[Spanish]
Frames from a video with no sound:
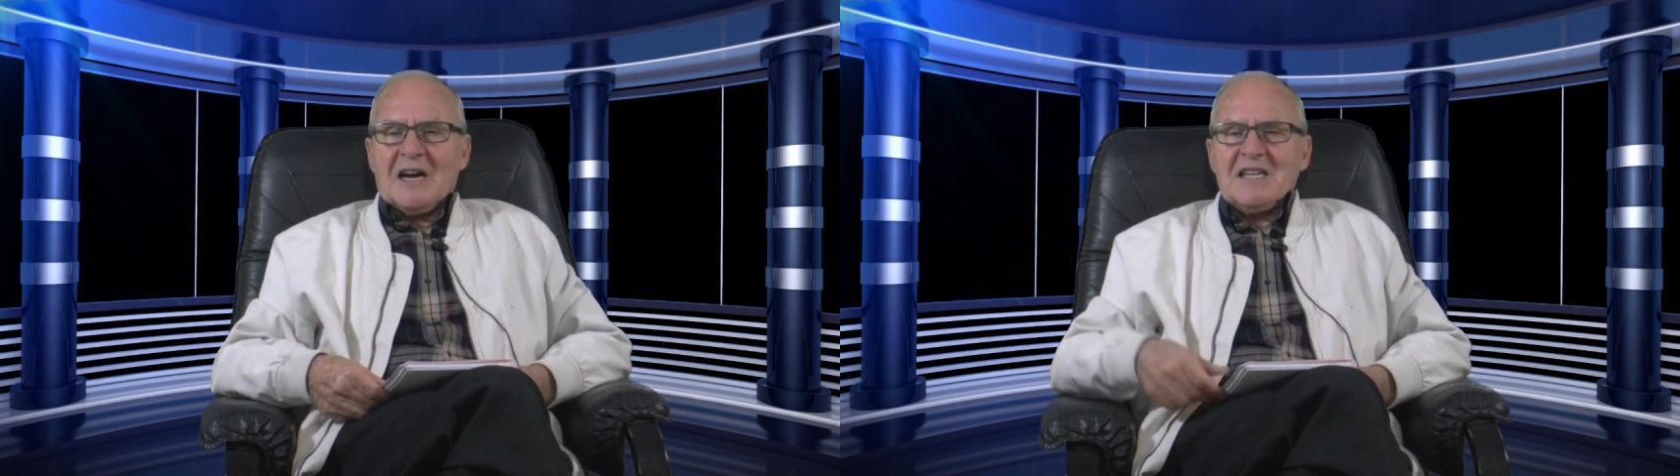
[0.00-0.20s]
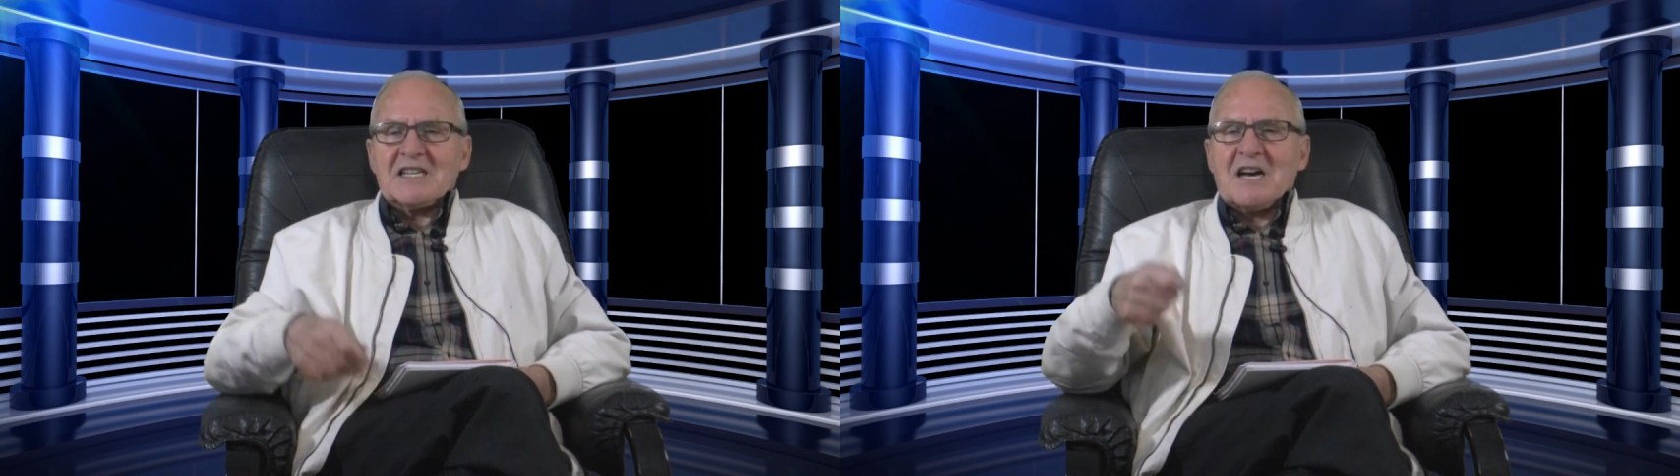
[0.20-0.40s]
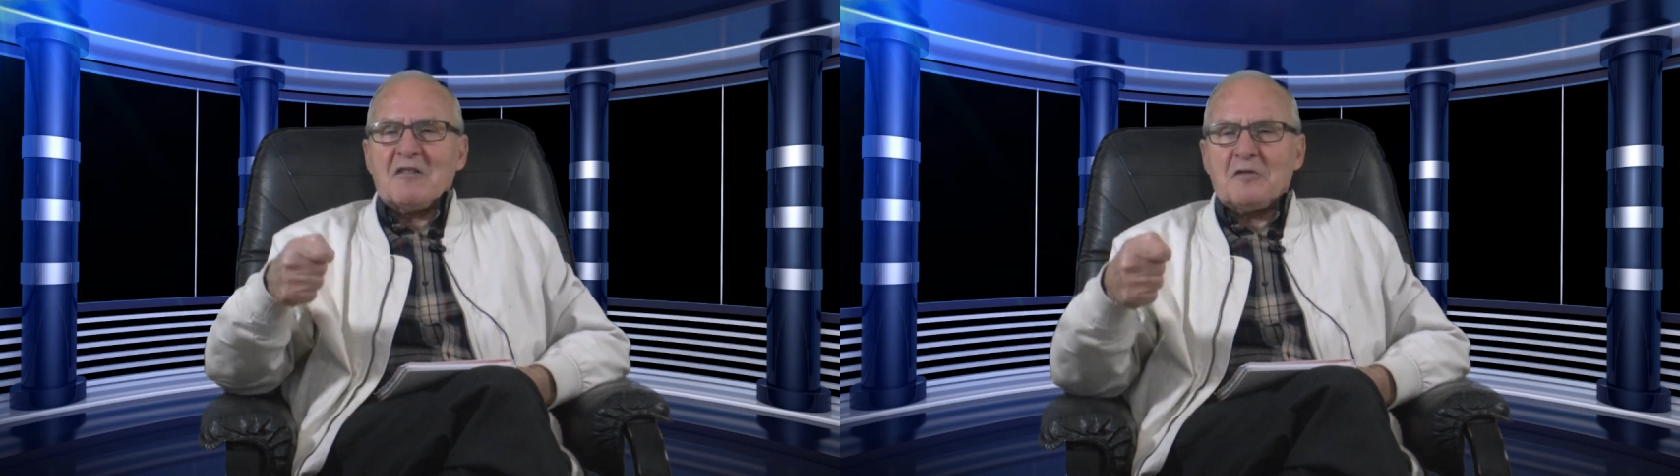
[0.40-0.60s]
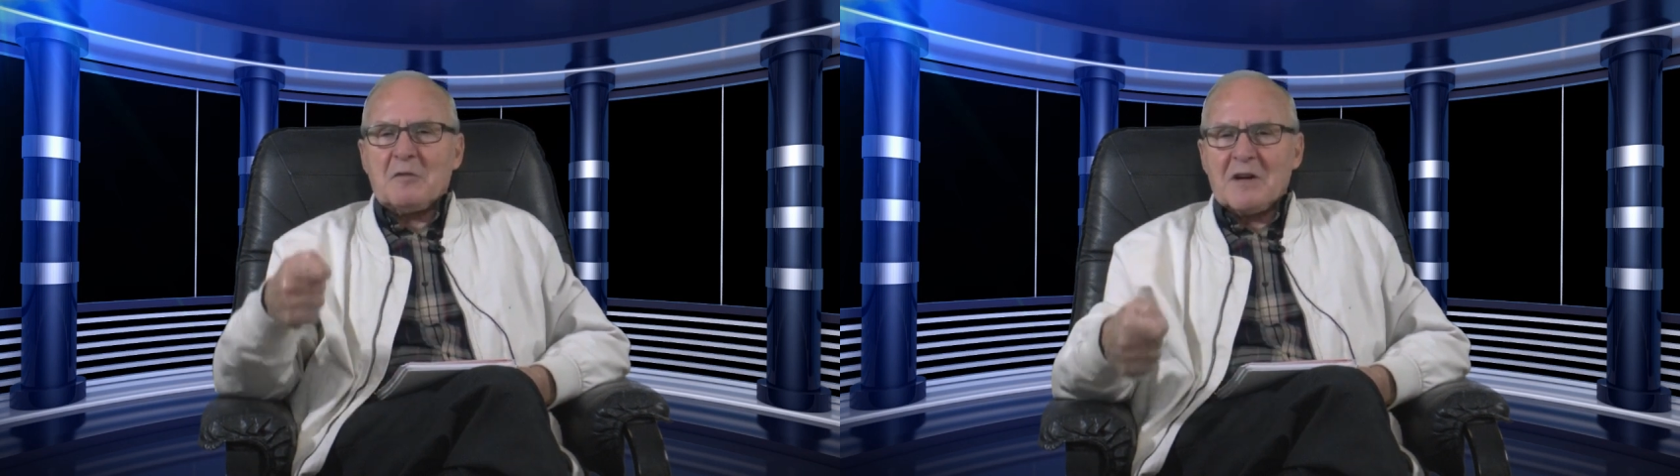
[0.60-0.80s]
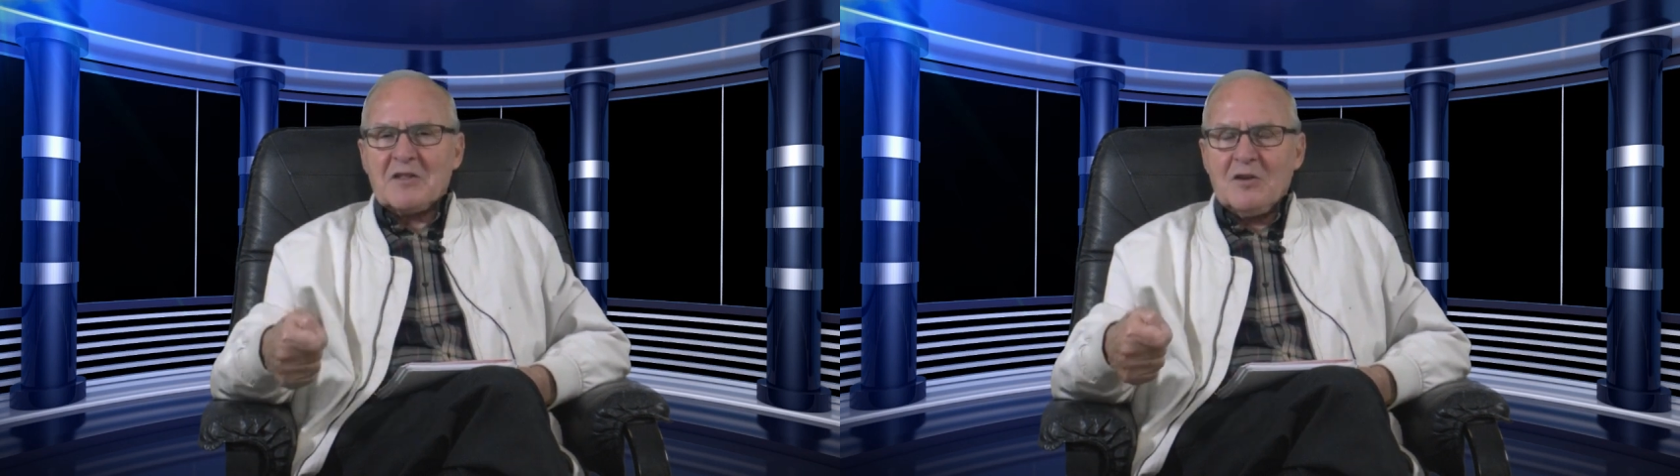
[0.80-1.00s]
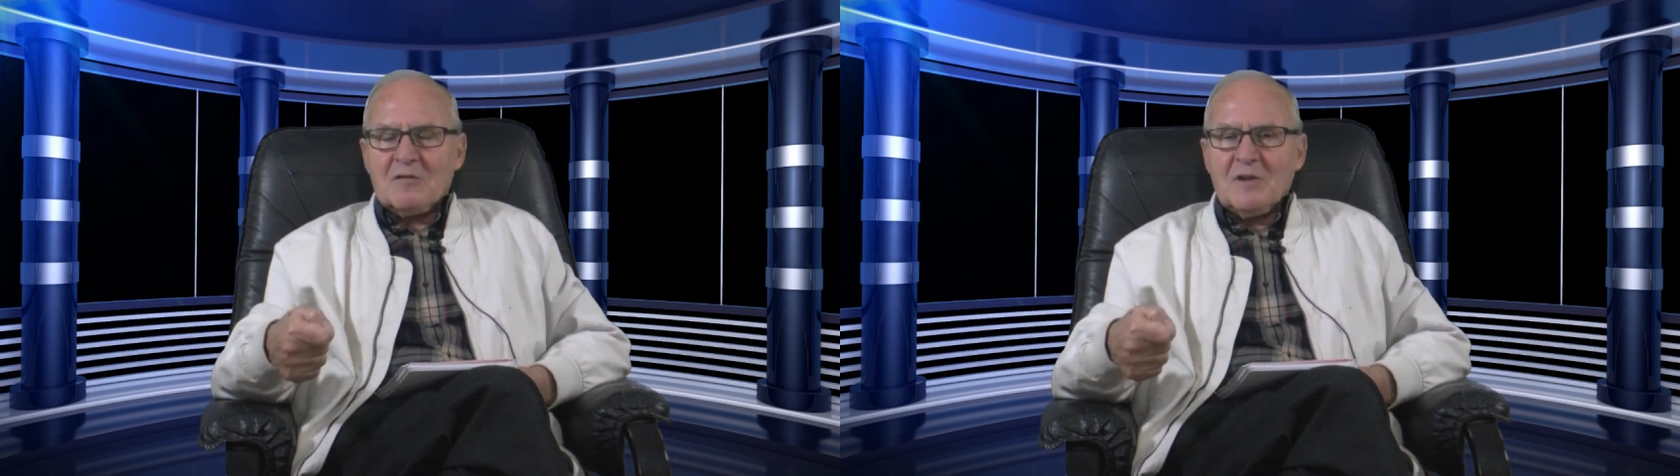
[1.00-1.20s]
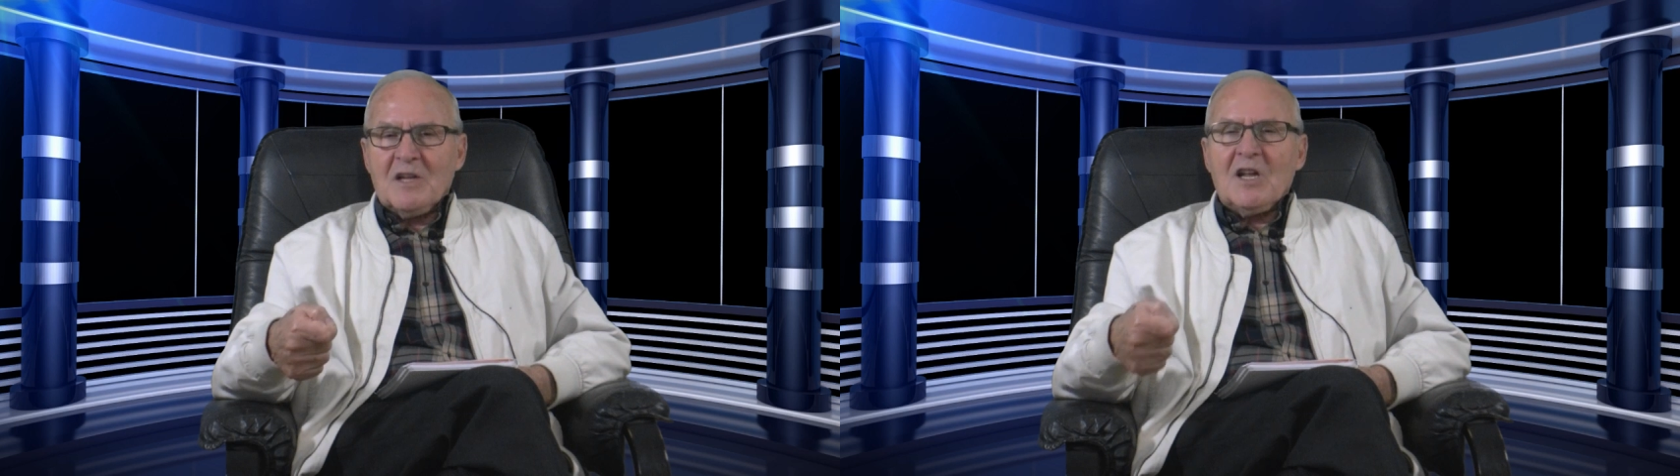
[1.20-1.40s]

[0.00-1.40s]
a esa afirmación?